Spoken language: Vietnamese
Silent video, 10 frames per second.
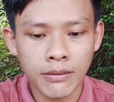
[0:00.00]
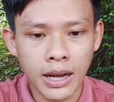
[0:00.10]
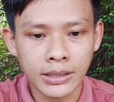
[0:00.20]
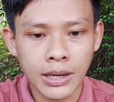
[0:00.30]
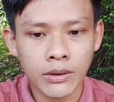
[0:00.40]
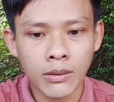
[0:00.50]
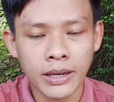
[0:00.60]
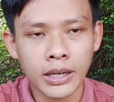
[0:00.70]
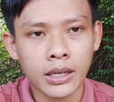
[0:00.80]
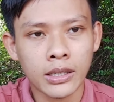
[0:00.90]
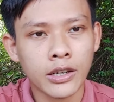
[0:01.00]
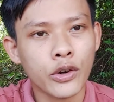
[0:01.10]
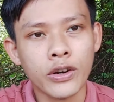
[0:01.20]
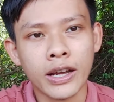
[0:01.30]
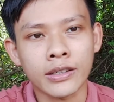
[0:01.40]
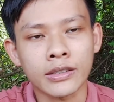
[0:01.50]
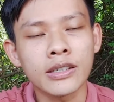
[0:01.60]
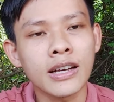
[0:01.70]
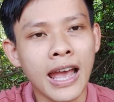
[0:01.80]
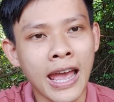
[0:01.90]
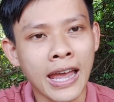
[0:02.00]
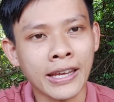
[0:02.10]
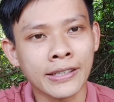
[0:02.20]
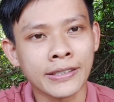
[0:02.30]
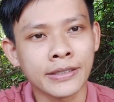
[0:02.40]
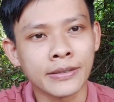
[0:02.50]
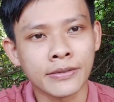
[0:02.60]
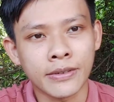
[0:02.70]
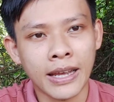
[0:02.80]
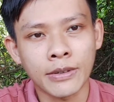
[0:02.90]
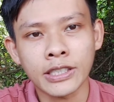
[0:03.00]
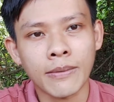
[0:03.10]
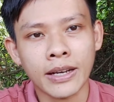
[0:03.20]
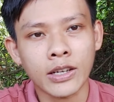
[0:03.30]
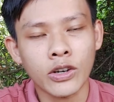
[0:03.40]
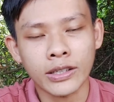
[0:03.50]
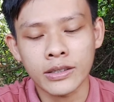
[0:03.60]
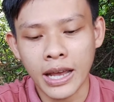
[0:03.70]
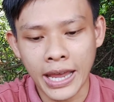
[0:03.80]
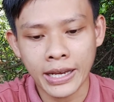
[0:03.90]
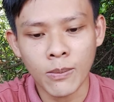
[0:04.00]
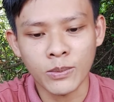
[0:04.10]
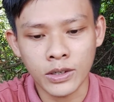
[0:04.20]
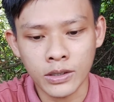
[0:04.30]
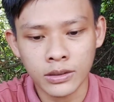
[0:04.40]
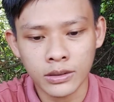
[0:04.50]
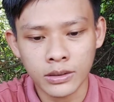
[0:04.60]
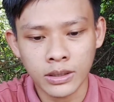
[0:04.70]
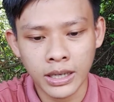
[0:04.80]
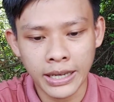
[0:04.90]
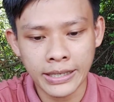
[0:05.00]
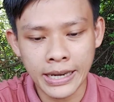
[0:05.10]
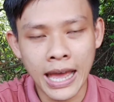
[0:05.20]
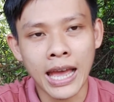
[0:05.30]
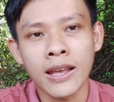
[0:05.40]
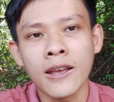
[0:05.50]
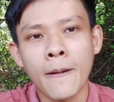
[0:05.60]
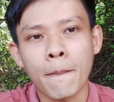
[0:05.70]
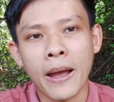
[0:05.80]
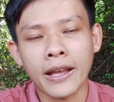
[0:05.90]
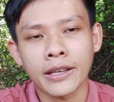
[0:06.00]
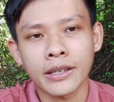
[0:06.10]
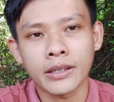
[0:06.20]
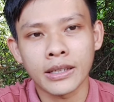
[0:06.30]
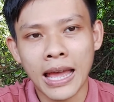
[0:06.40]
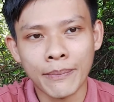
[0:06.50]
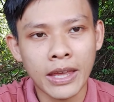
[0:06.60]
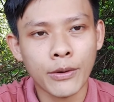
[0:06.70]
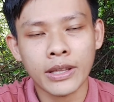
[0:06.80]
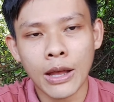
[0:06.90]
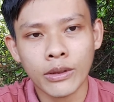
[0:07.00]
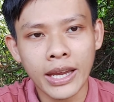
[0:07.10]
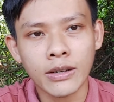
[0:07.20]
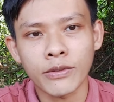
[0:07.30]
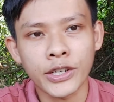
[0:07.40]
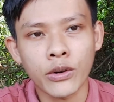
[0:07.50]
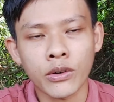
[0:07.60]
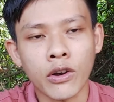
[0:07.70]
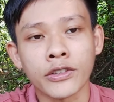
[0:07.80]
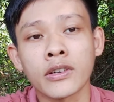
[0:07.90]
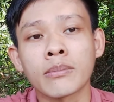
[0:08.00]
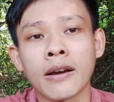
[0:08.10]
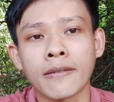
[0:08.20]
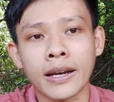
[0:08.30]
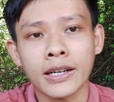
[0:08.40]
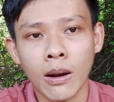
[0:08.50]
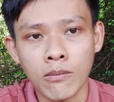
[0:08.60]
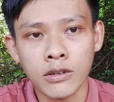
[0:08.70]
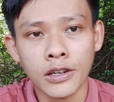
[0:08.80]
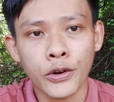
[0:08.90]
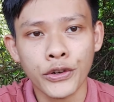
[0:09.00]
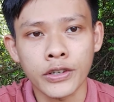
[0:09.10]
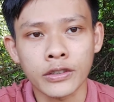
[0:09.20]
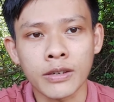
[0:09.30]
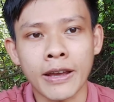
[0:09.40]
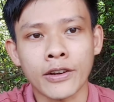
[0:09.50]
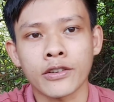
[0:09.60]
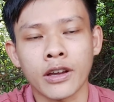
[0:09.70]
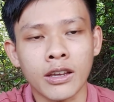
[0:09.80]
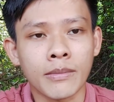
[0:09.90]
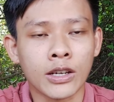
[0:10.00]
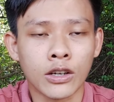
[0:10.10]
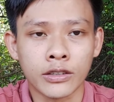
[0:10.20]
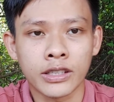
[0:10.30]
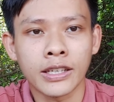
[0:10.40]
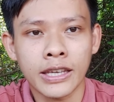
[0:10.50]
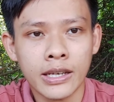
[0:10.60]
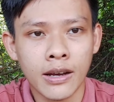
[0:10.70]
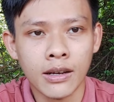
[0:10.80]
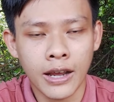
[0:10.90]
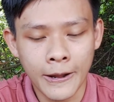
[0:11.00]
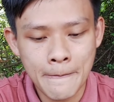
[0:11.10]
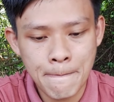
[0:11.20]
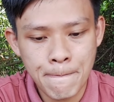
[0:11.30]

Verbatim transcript: và sau đó bạn ờ, kết nối lần thứ hai vài bữa sau bạn kết nối lần thứ hai không được ờ, hay là bạn làm theo cái thao tác trong video rồi nhưng mà vẫn không kết nối được thì bạn có thể bình luận chi tiết hơn ha